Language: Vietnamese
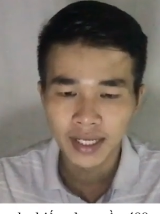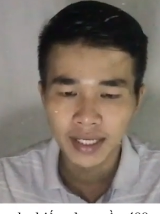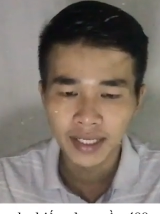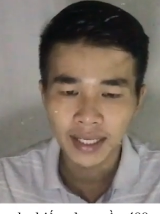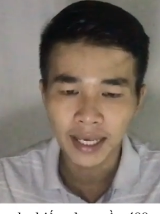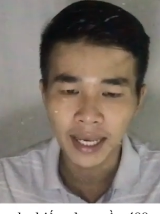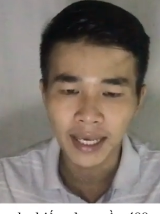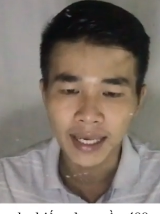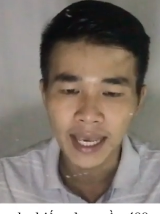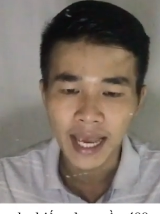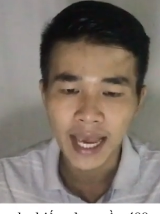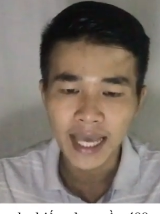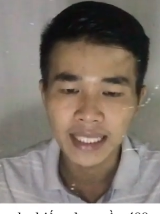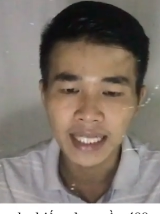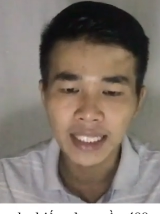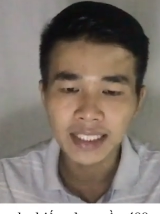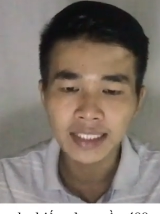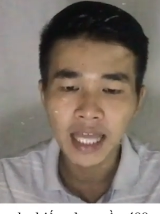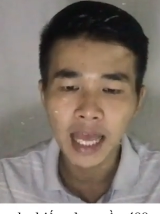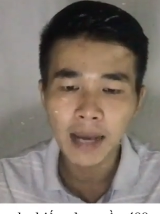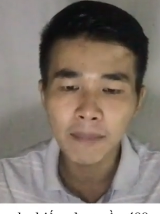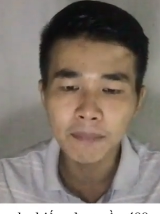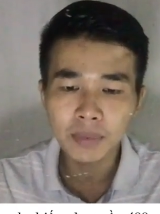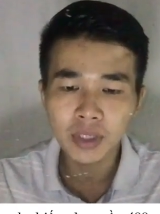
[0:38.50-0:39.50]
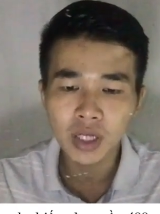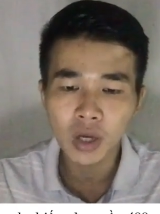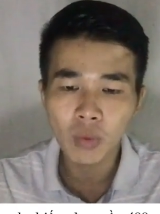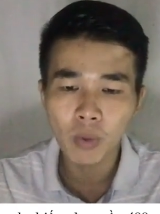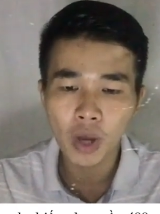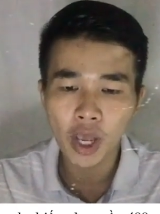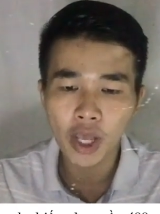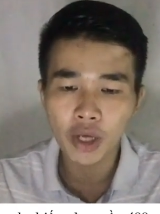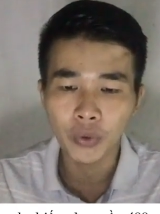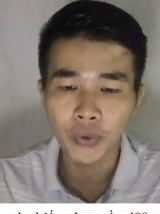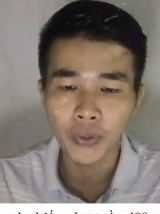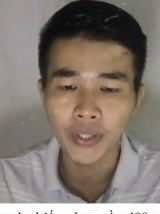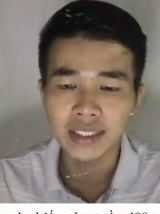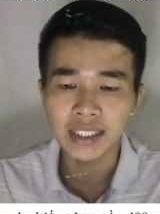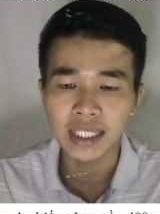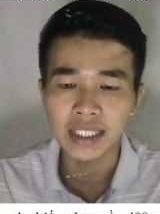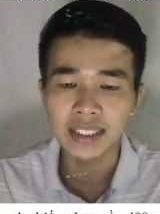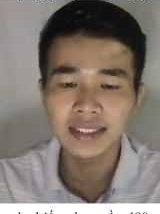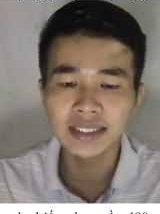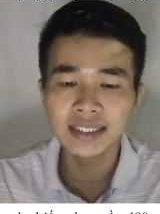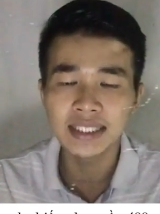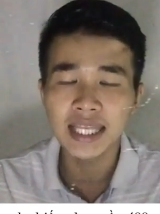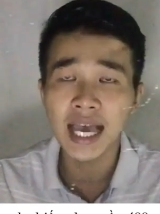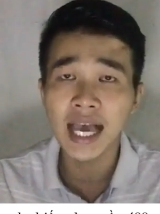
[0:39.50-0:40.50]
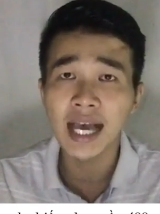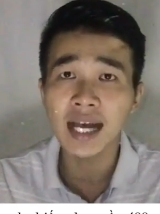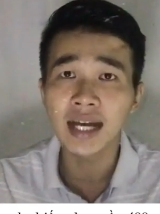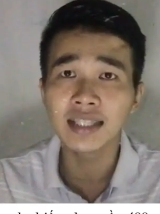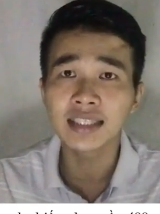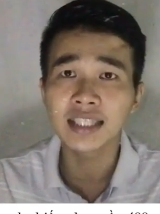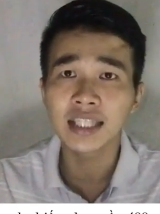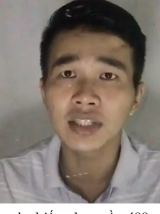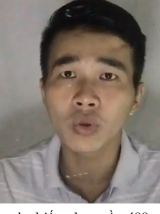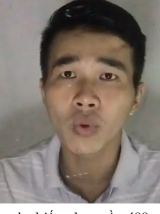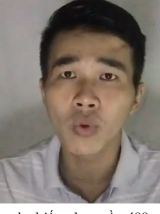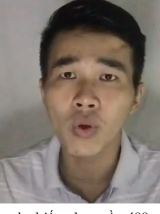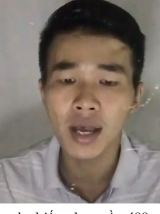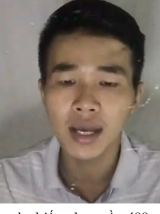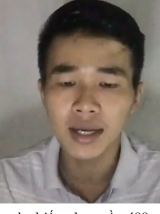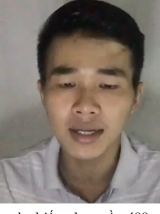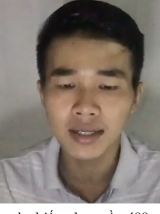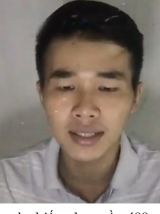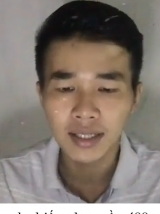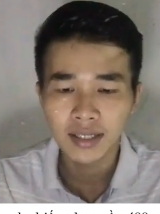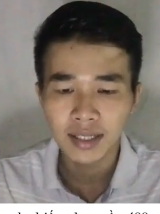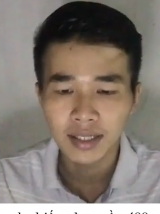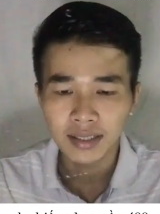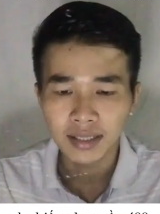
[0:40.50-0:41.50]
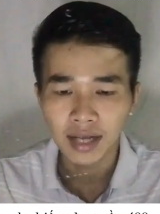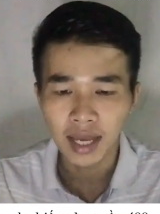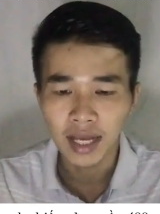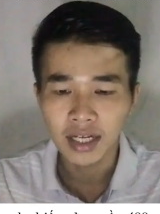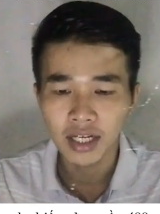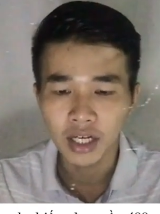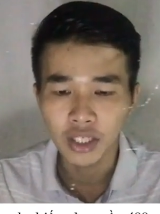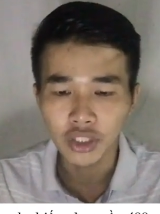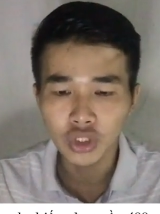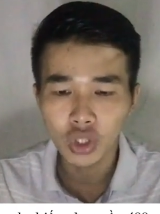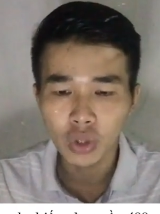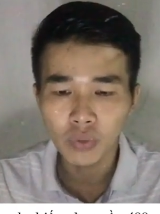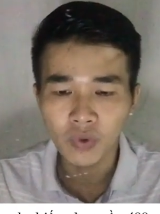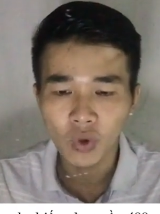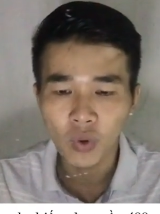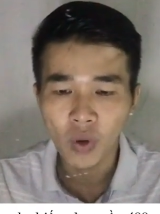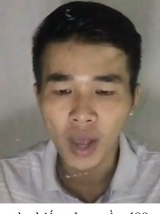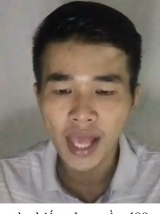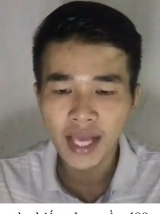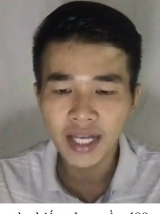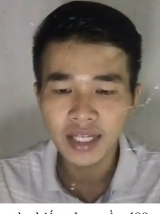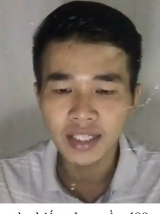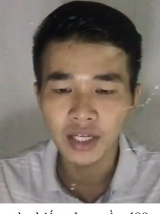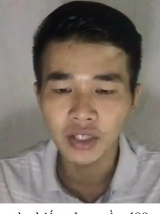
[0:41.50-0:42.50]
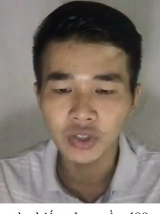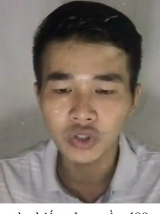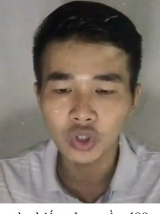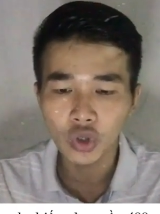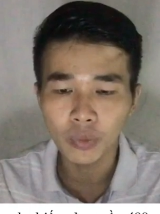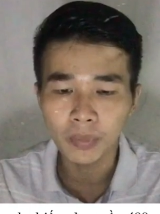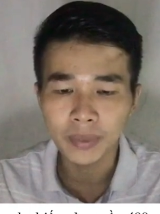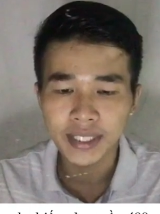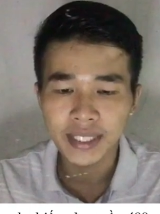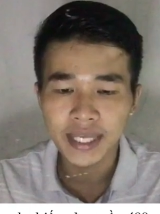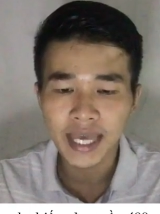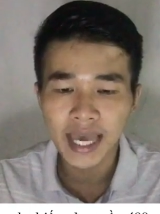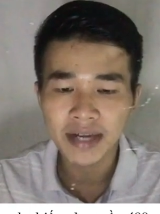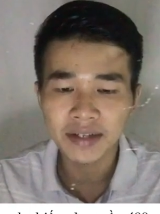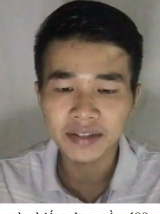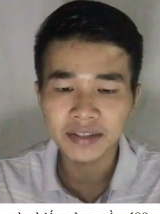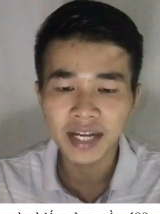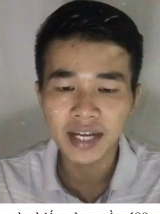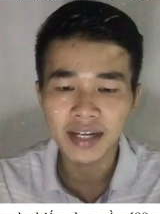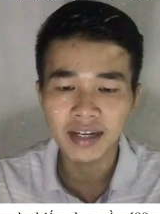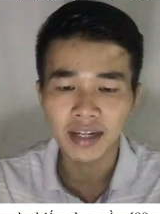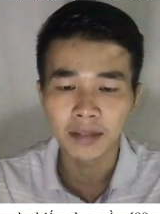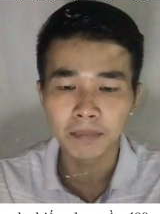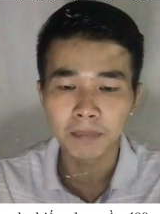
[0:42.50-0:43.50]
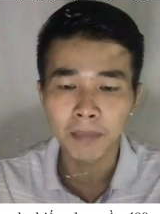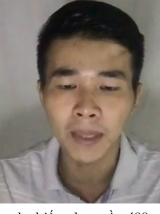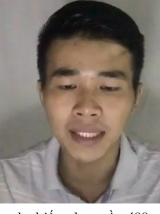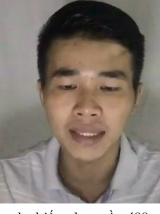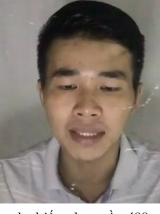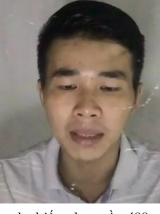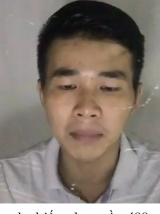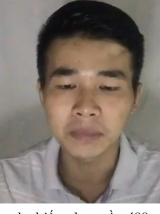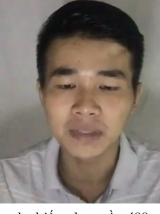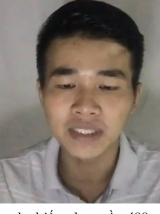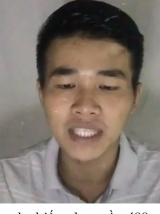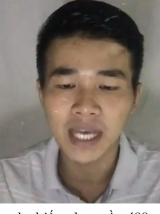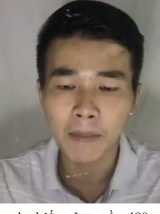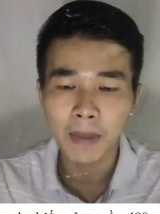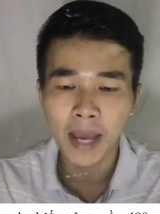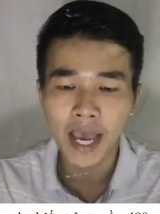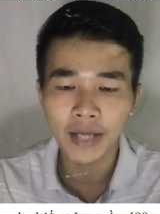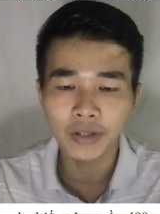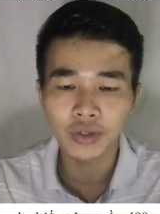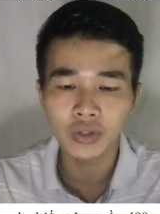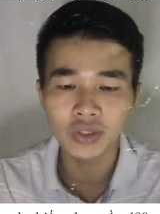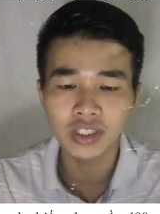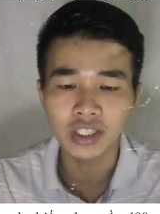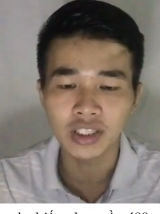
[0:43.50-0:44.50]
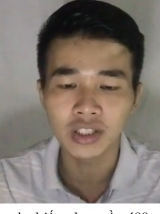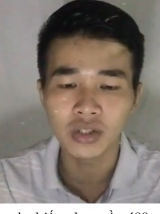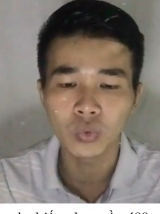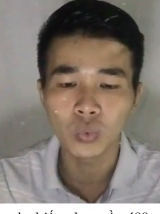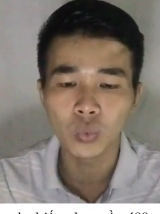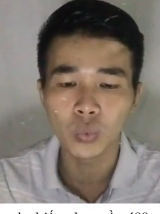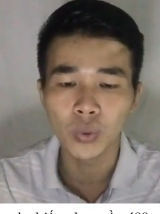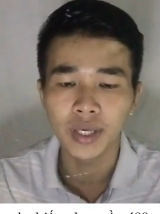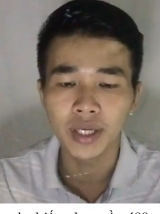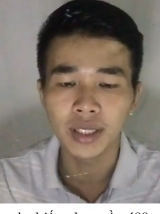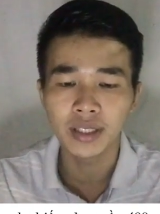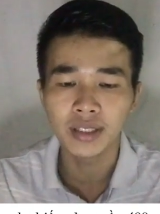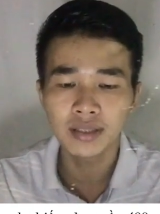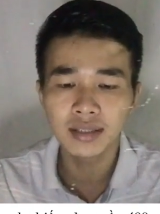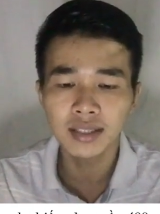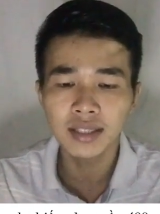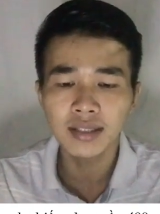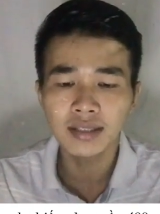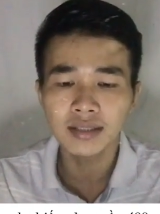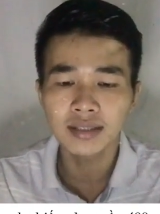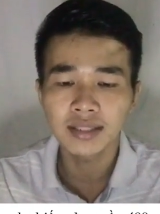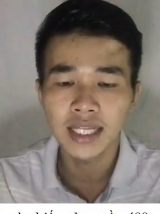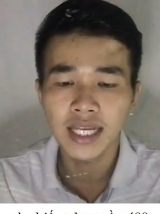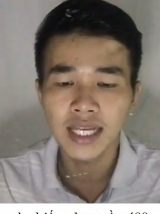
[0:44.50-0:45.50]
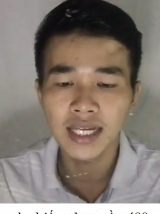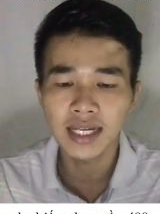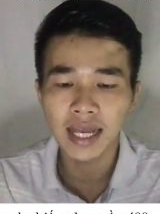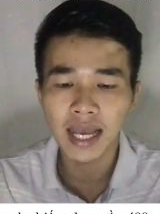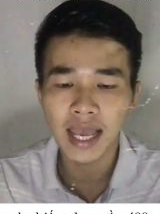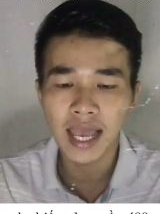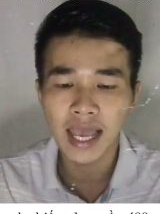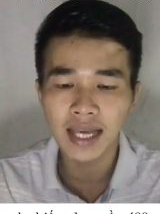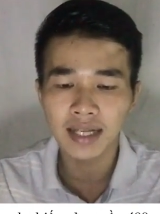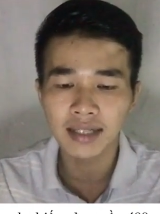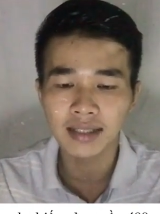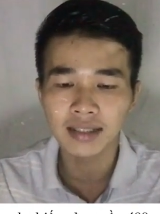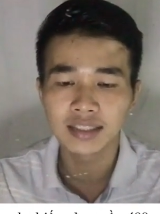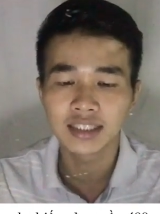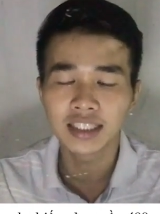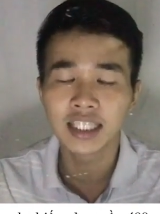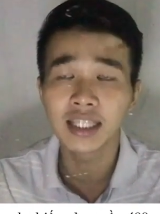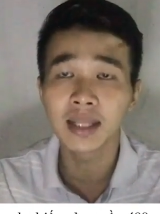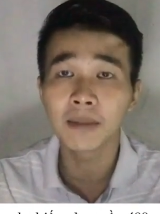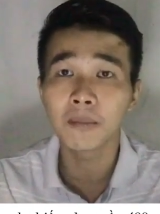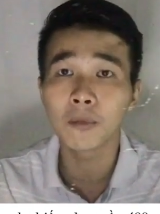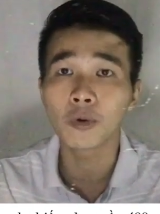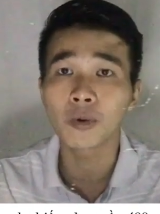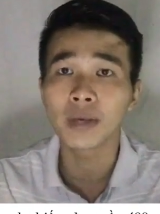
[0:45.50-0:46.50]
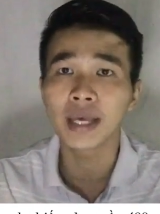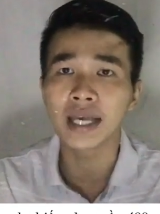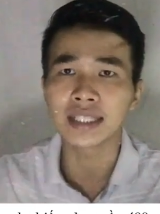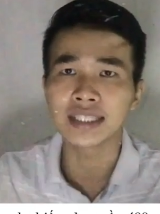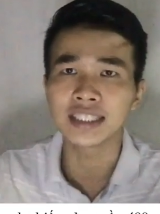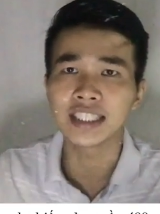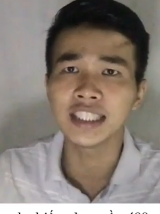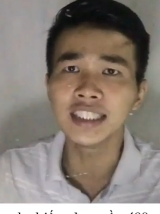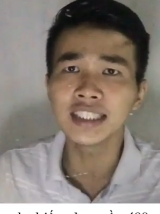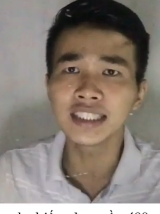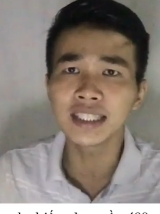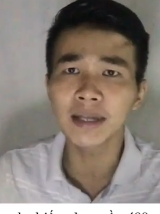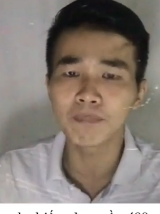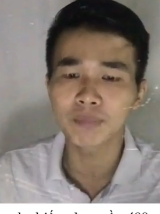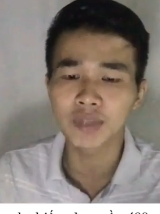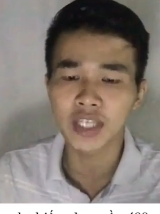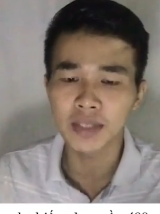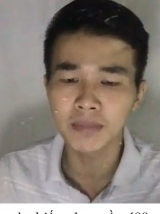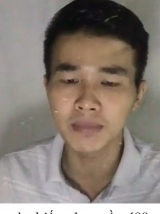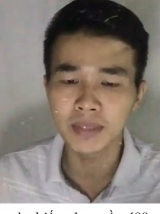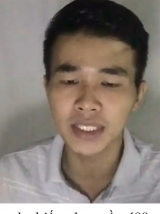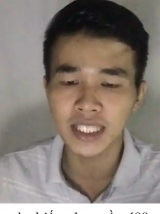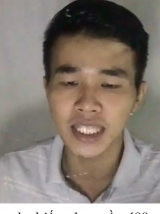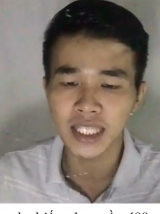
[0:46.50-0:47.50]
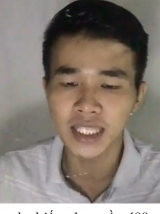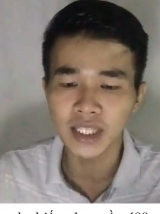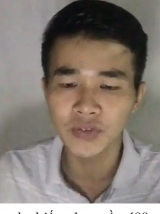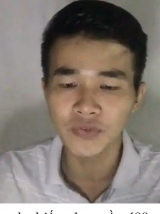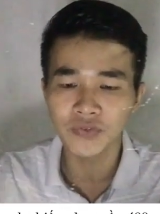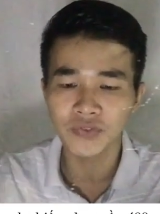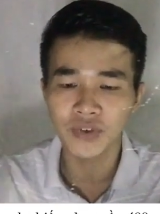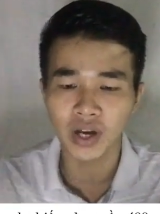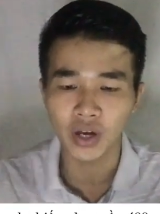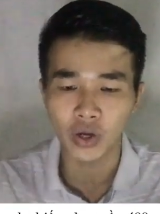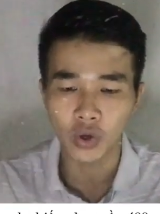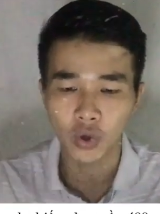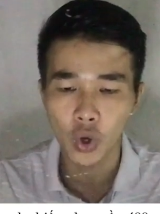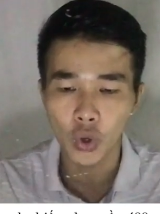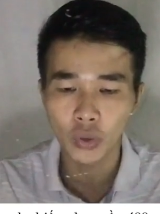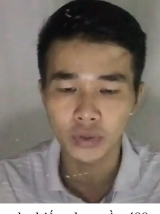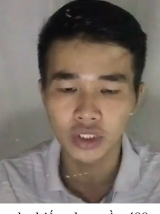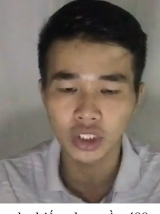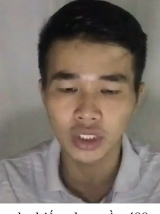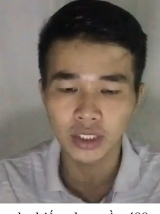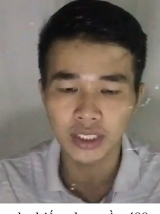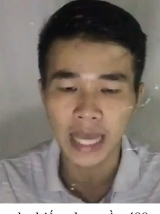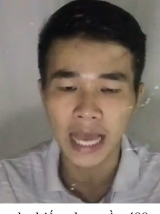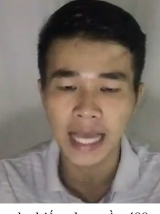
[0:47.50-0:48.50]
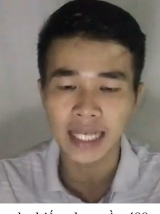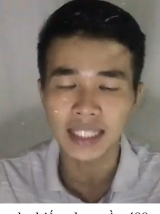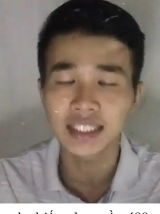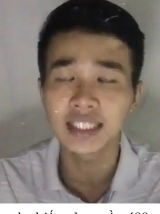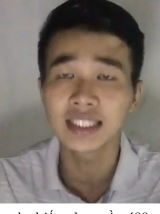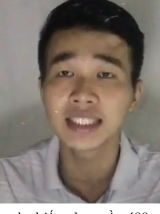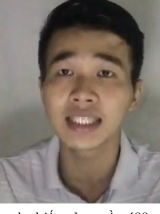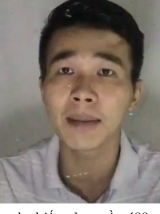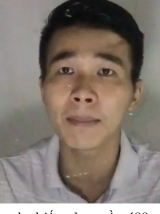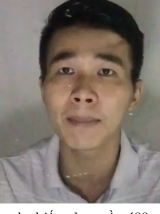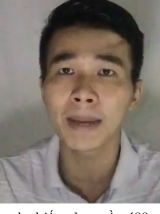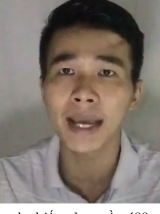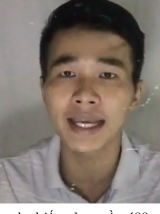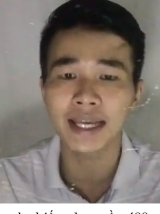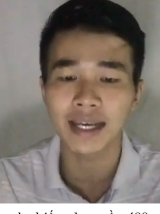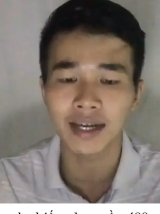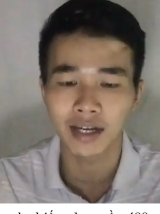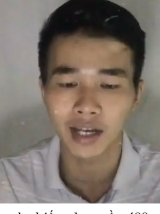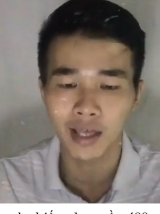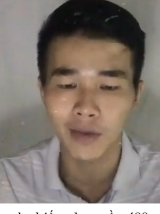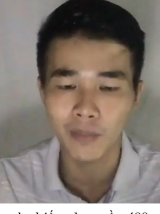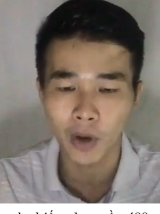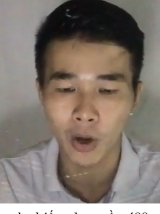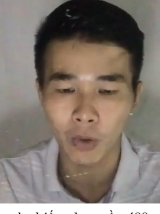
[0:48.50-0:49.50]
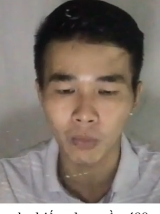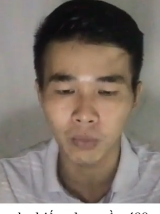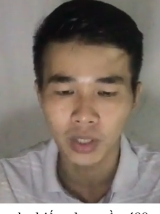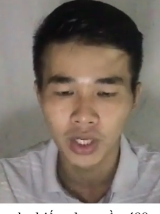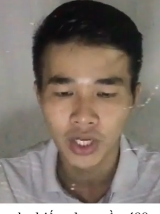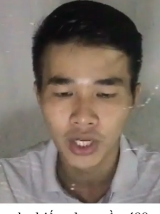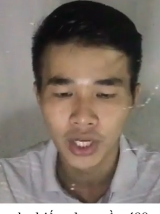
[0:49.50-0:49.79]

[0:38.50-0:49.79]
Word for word: Ngày 2 tháng 8, Công an huyện Tĩnh Gia ở Thanh Hóa đã khởi tố vụ án khởi tố bị can ra lệnh bắt tạm giam hai đối tượng Nguyễn Đức Thiên An sinh năm 1999 và Ngô Xuân Đạt sinh năm 2001